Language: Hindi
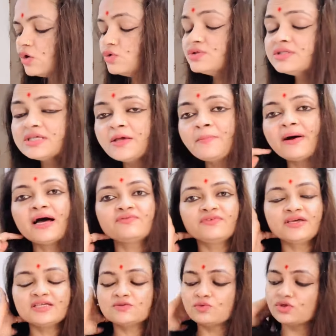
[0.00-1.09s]
उसके बाद
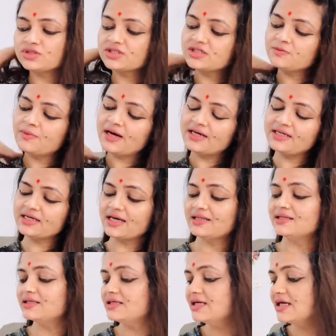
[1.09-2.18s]
फेस वॉश की बारी
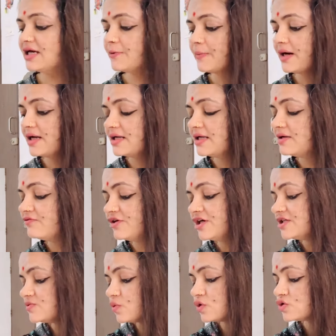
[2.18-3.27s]
आती है हमारे
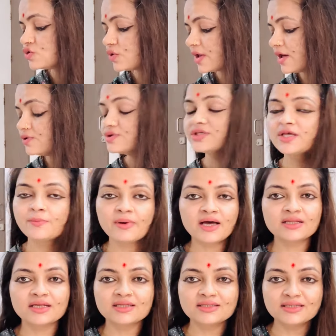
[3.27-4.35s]
फेस वॉश हो गया उसके
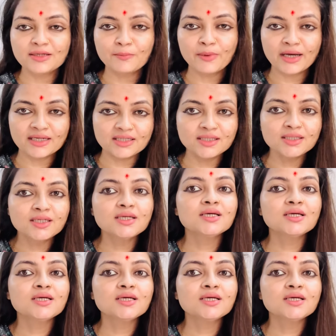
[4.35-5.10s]
बाद आती है बारी